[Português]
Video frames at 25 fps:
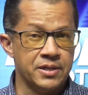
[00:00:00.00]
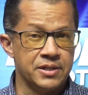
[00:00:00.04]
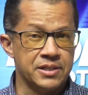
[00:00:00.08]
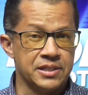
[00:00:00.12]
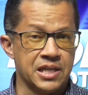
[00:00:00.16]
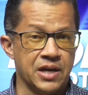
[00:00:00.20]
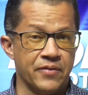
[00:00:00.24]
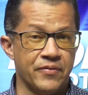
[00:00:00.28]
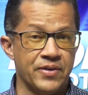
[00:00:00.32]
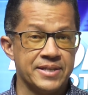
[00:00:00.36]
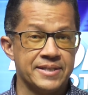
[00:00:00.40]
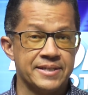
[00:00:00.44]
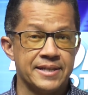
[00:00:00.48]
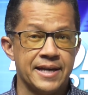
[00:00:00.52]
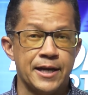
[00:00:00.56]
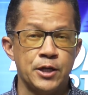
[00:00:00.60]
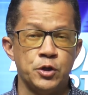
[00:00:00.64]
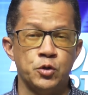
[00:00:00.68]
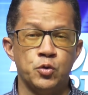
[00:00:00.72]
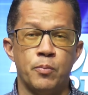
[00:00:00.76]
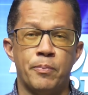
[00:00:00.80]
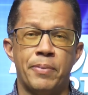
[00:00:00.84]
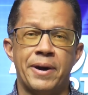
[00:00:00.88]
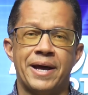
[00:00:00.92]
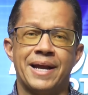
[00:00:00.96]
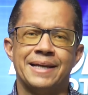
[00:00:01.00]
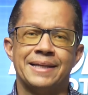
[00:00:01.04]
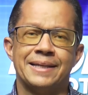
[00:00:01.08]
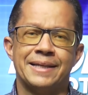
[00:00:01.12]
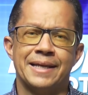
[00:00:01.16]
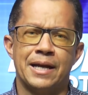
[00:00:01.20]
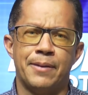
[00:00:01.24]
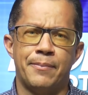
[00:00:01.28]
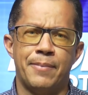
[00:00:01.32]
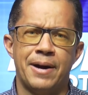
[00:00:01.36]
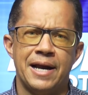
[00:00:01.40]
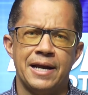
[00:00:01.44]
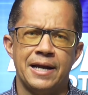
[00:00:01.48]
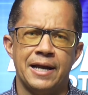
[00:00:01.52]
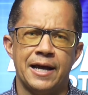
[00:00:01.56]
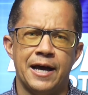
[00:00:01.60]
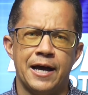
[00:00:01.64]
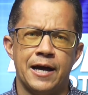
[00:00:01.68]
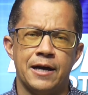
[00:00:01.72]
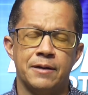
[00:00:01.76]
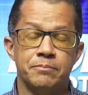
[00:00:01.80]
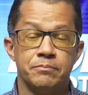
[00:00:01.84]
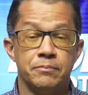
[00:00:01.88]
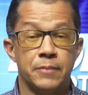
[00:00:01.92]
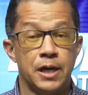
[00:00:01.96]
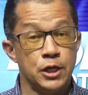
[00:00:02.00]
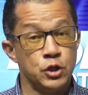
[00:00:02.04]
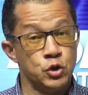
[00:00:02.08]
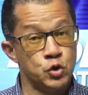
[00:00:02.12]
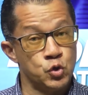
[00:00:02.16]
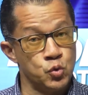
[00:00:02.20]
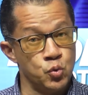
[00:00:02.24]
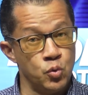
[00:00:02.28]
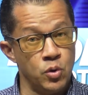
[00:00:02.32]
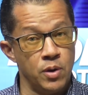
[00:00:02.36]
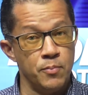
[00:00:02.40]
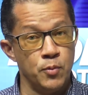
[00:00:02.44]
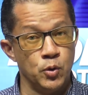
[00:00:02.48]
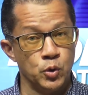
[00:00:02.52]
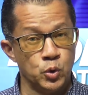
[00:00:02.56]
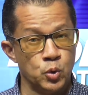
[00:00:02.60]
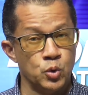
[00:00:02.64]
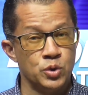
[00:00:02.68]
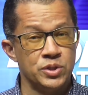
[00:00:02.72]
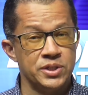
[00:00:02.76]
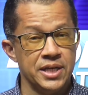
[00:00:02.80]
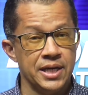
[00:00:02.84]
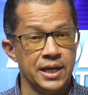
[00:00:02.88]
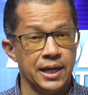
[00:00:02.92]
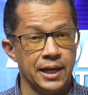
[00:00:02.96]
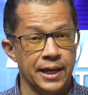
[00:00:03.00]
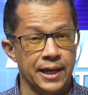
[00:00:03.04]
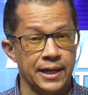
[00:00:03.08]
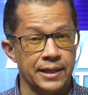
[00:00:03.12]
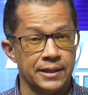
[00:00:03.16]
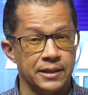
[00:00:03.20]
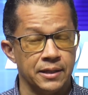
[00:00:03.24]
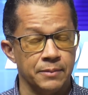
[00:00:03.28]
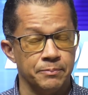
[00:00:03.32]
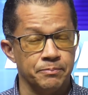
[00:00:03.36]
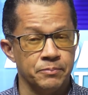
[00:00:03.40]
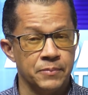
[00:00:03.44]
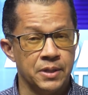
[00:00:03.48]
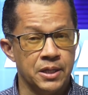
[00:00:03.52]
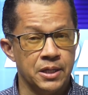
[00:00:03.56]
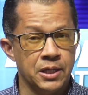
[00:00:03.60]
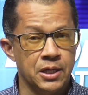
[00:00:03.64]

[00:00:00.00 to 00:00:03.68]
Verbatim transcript: estava saindo para trabalhar em sua motocicleta.